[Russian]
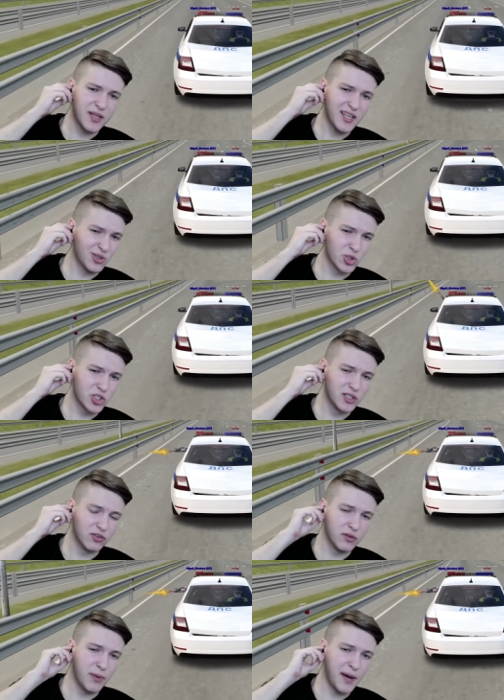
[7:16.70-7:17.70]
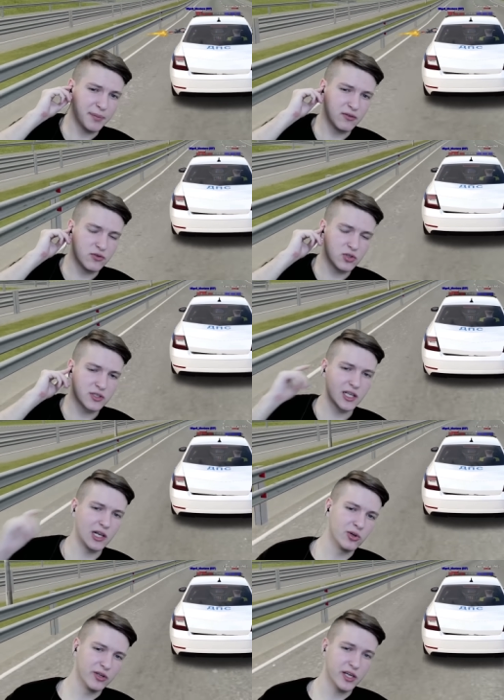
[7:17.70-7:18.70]
Мне не нужны твои бабки и все
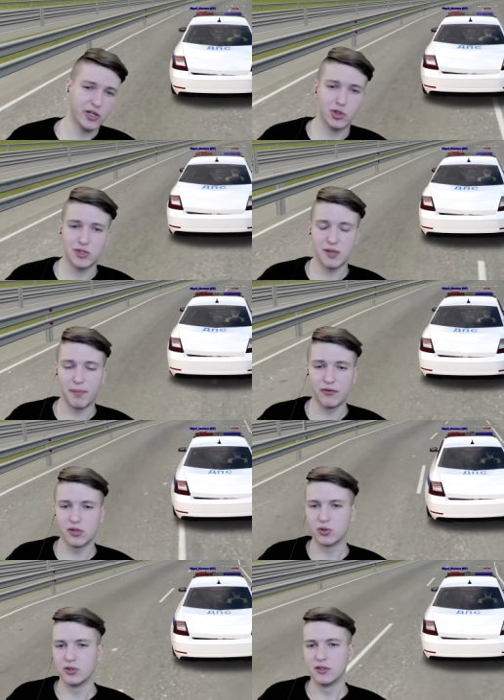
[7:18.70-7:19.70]
остальное. Я хочу себе повыху.